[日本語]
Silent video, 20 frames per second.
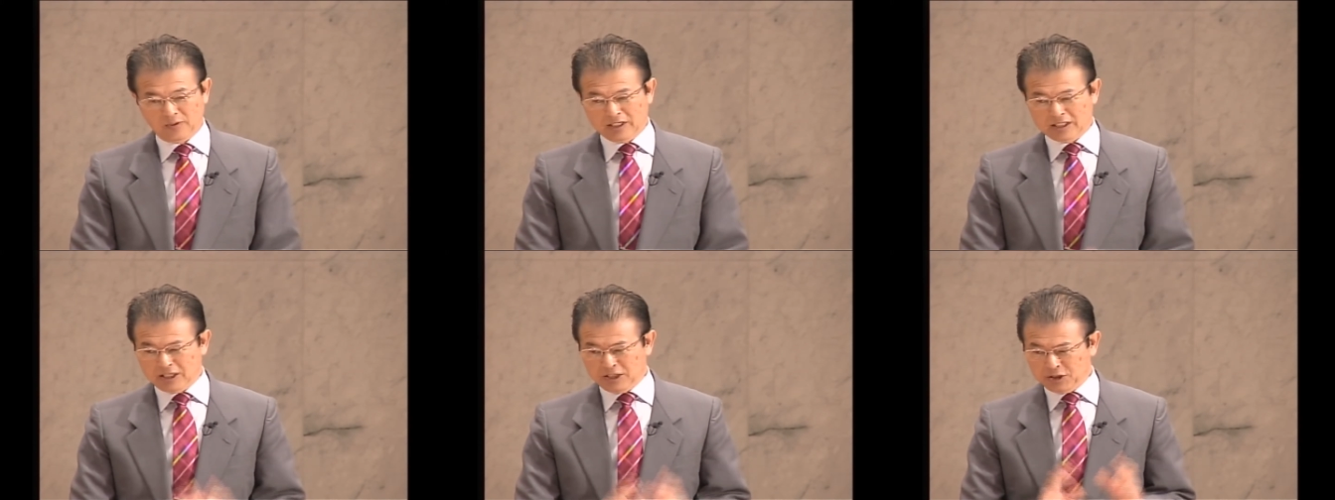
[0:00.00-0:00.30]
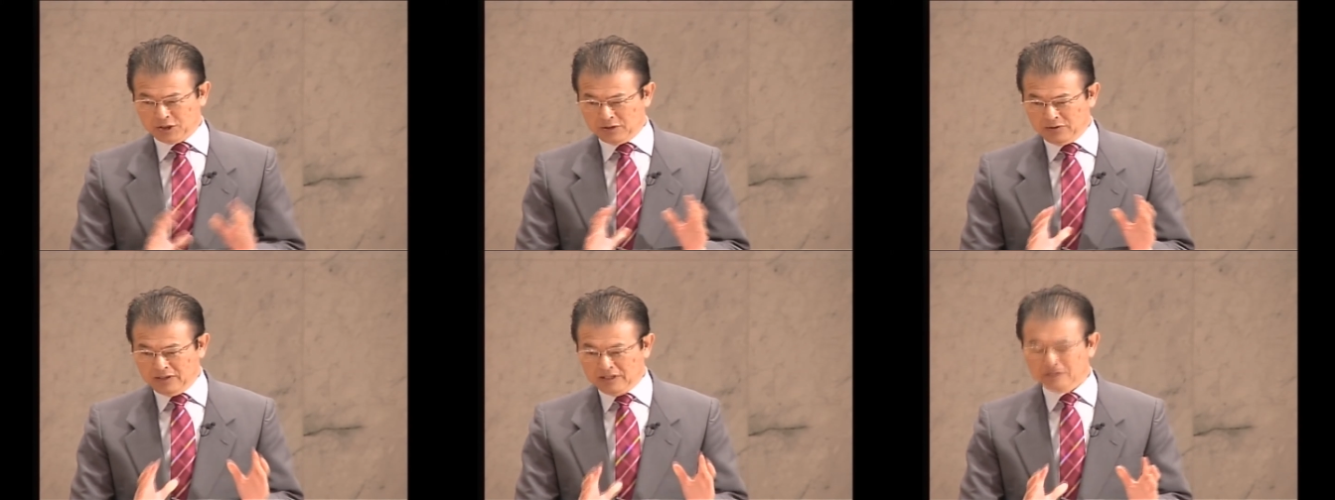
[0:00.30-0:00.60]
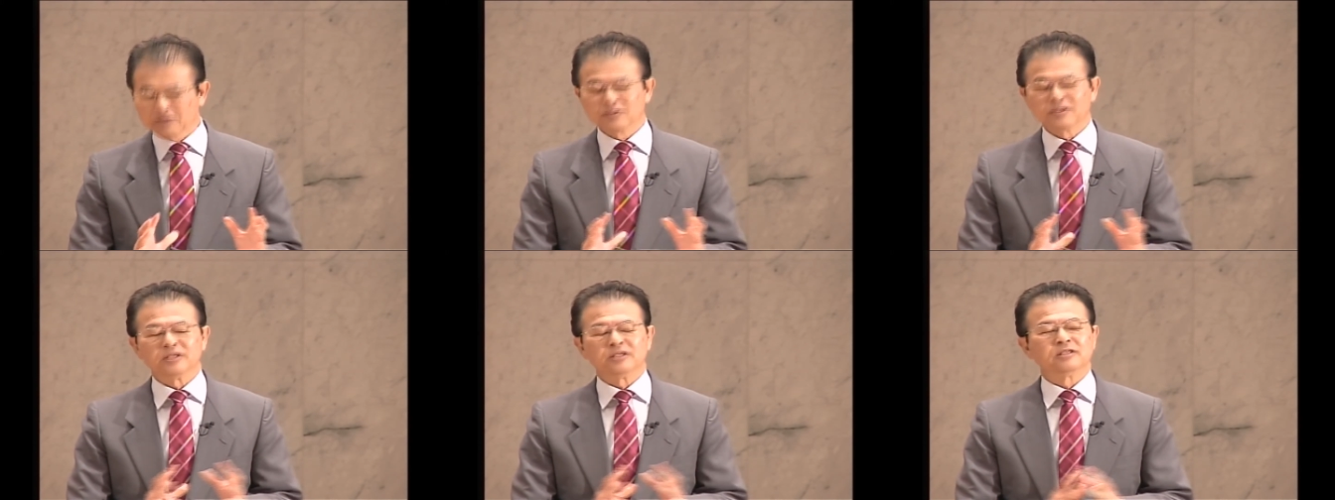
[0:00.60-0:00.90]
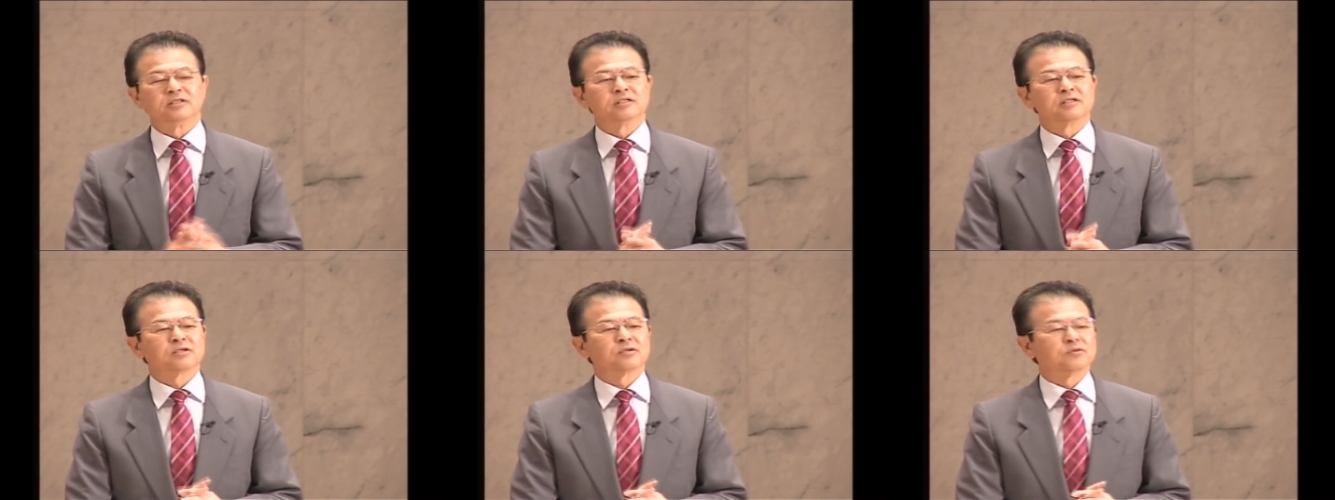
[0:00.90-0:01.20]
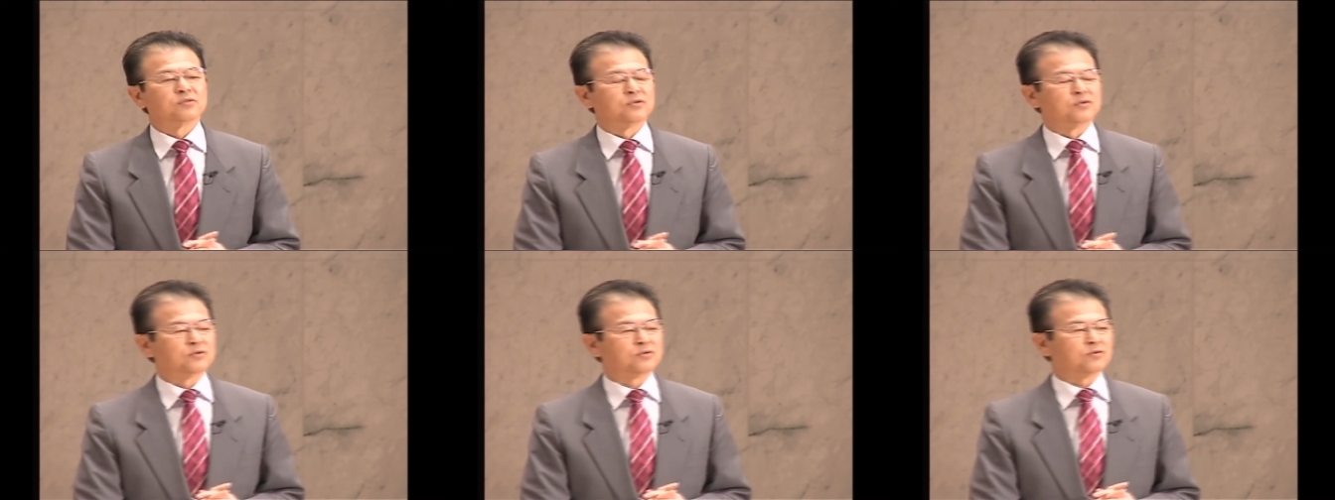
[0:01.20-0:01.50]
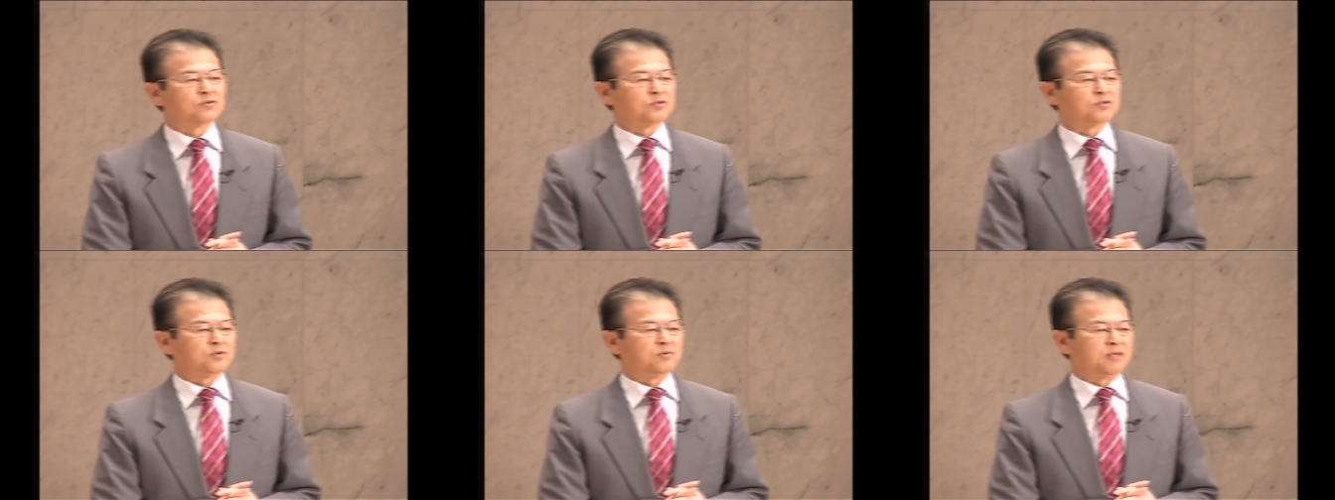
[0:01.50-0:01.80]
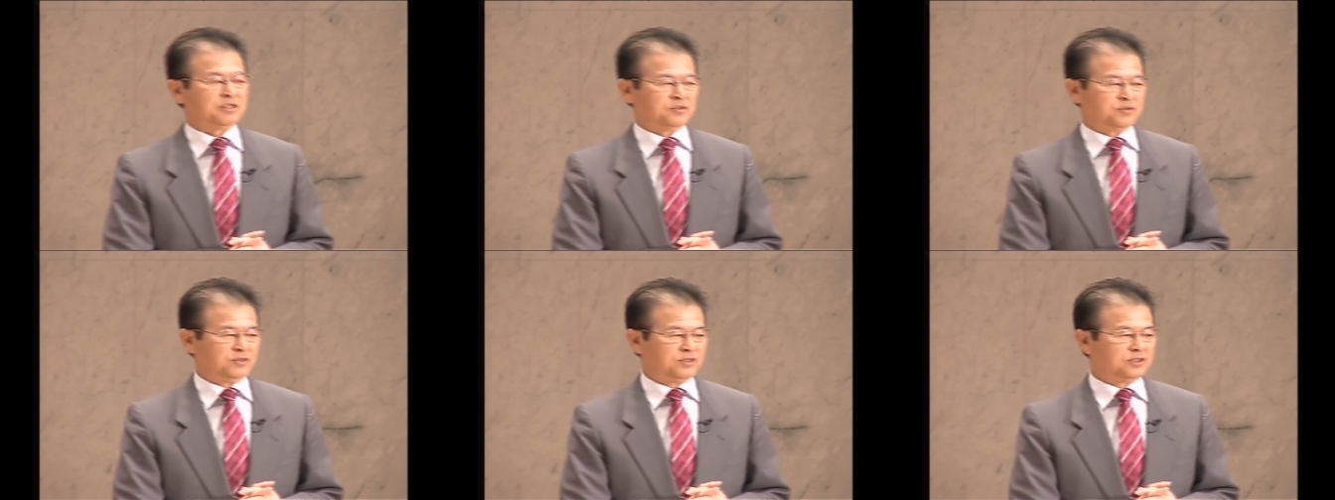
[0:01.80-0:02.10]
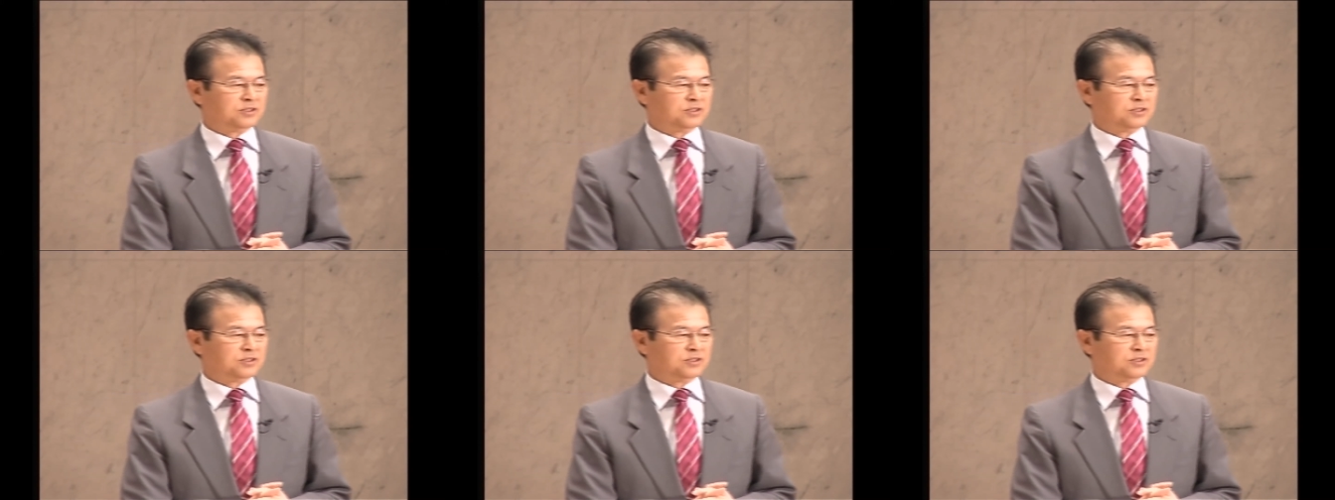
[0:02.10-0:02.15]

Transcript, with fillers: 私はというこの言葉とい